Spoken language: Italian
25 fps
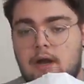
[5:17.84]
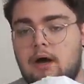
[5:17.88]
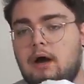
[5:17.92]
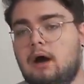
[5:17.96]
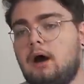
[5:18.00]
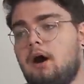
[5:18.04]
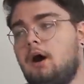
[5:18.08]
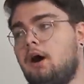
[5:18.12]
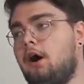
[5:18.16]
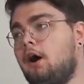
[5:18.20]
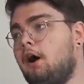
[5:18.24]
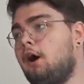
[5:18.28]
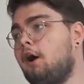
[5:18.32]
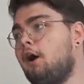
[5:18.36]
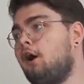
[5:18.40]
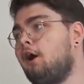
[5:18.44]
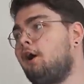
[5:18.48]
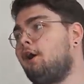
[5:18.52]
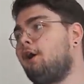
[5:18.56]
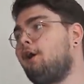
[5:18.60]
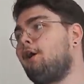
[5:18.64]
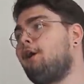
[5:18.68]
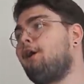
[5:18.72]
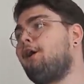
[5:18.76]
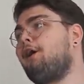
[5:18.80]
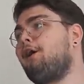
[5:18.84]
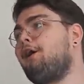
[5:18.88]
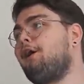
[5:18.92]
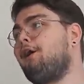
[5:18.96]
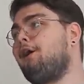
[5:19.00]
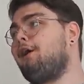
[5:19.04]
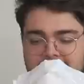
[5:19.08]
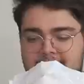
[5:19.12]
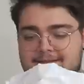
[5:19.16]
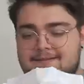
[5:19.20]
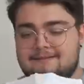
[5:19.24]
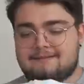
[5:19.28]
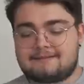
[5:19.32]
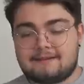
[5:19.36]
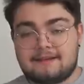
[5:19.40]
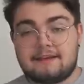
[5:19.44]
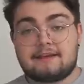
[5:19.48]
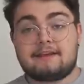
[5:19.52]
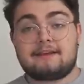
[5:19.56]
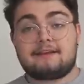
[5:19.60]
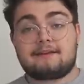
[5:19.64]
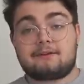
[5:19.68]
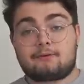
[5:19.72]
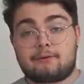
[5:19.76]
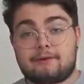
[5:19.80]
Oh, eh
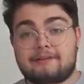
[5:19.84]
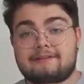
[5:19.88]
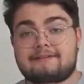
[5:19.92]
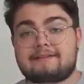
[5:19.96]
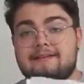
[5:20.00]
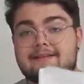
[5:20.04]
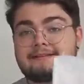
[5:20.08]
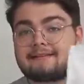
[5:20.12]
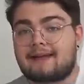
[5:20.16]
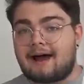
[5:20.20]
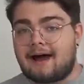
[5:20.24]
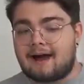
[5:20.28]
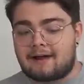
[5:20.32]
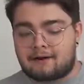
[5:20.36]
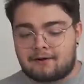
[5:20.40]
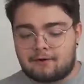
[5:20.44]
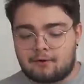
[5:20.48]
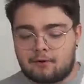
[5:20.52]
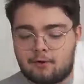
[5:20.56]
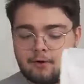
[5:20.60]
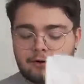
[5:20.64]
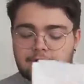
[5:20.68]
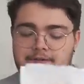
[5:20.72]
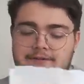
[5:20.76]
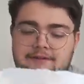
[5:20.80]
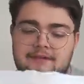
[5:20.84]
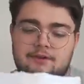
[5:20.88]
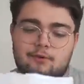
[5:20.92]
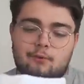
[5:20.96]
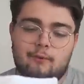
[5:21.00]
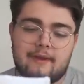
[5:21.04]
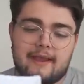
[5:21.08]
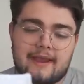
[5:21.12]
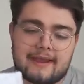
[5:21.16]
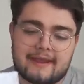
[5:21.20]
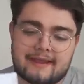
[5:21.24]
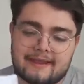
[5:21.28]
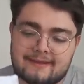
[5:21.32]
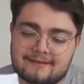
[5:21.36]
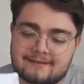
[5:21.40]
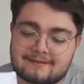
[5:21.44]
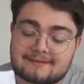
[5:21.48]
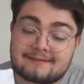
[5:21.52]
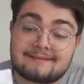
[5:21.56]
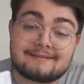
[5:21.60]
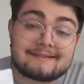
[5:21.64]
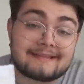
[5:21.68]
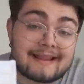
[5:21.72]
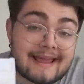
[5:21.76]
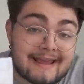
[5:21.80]
sì, queste sanno di quei
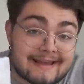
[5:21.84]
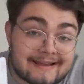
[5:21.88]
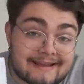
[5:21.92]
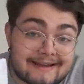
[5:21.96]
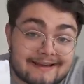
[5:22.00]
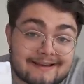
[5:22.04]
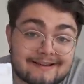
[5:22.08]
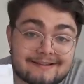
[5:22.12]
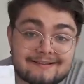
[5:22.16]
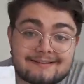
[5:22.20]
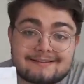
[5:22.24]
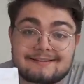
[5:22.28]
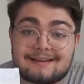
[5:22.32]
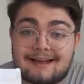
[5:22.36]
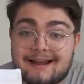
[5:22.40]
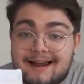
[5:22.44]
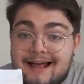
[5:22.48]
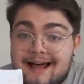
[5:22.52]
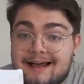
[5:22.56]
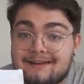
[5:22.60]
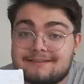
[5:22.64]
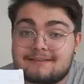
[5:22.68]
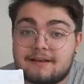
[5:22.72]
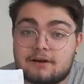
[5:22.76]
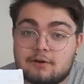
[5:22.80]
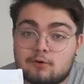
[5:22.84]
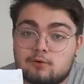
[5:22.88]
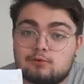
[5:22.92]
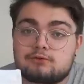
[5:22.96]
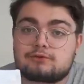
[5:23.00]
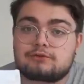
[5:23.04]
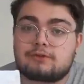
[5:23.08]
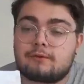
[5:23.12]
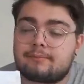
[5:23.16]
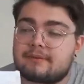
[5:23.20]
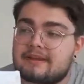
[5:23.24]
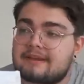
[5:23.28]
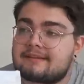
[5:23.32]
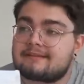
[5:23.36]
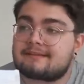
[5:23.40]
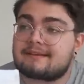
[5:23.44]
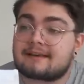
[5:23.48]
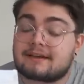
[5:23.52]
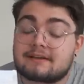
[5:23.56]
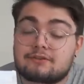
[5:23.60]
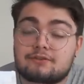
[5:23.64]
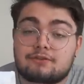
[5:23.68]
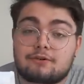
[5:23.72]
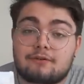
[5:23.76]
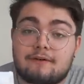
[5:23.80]
snack salati al gusto pizza
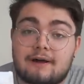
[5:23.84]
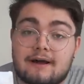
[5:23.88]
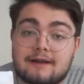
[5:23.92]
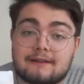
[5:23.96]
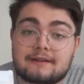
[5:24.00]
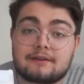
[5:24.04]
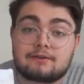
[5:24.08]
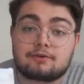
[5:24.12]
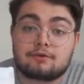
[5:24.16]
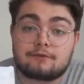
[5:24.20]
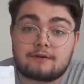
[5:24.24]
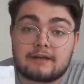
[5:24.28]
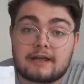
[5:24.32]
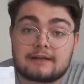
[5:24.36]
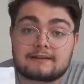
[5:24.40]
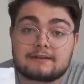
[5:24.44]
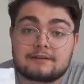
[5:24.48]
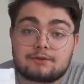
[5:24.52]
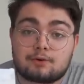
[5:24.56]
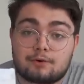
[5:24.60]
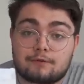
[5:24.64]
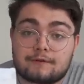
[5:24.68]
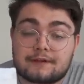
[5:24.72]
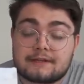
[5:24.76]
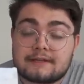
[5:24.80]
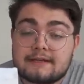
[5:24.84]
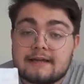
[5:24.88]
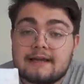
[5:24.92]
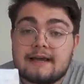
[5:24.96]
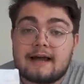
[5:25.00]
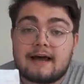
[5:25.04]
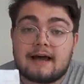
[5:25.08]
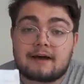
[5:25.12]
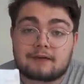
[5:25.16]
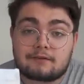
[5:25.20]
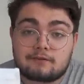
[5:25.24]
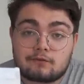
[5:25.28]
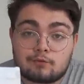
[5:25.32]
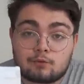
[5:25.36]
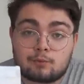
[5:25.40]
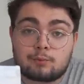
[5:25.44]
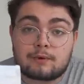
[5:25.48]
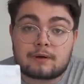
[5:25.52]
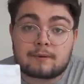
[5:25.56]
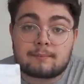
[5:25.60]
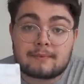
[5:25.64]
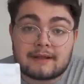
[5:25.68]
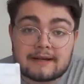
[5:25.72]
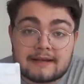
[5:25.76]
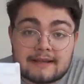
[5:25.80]
che trovate, indovinate dove? al
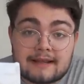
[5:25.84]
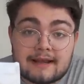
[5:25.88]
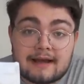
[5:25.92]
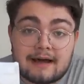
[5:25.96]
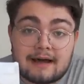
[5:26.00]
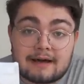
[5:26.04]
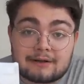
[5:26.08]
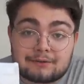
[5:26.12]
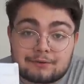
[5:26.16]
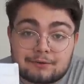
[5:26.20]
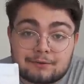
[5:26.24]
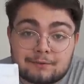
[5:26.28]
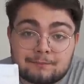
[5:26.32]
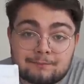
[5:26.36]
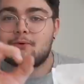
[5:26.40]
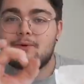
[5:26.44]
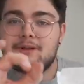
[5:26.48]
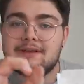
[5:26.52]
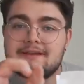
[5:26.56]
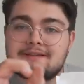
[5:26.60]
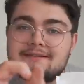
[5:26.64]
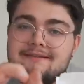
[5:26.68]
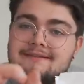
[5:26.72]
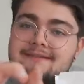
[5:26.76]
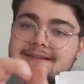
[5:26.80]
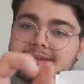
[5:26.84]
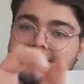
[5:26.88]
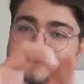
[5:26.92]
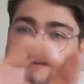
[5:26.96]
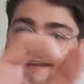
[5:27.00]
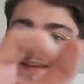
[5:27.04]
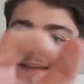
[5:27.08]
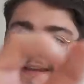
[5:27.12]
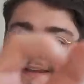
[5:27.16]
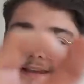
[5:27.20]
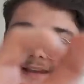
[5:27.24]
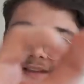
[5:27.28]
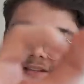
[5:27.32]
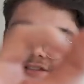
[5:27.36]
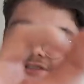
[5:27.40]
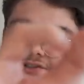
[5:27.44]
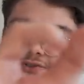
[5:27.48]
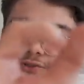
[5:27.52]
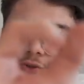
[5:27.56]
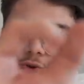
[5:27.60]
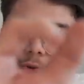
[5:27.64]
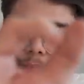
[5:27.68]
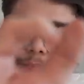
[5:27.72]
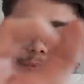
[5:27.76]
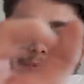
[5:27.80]
supermercato. Quegli snecchini che ci
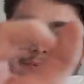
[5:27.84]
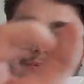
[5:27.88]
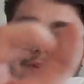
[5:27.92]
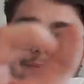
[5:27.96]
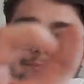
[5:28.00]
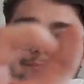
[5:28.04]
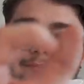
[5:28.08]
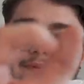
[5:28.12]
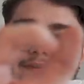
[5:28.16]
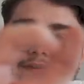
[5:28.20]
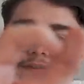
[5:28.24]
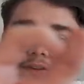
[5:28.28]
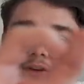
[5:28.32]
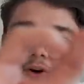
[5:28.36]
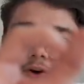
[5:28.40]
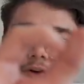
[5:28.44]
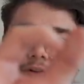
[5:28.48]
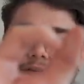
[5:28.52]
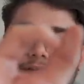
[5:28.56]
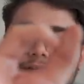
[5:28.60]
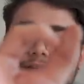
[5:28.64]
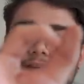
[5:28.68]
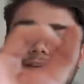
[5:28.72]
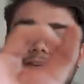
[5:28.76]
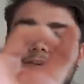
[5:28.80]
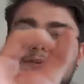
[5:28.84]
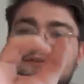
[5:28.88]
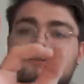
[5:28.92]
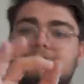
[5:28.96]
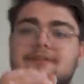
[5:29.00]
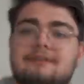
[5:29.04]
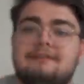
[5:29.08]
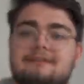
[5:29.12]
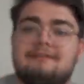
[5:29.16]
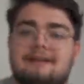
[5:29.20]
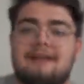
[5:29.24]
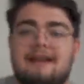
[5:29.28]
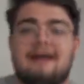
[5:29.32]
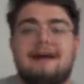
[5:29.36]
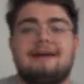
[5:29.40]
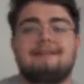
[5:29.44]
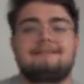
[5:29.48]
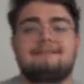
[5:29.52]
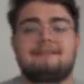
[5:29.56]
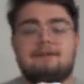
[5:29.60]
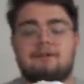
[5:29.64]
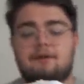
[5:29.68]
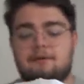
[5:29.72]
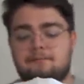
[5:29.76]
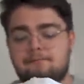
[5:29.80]
sono appunto i biscotti così
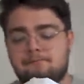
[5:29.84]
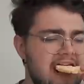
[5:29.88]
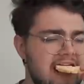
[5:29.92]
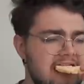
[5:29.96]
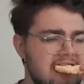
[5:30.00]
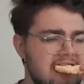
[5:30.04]
salati, no?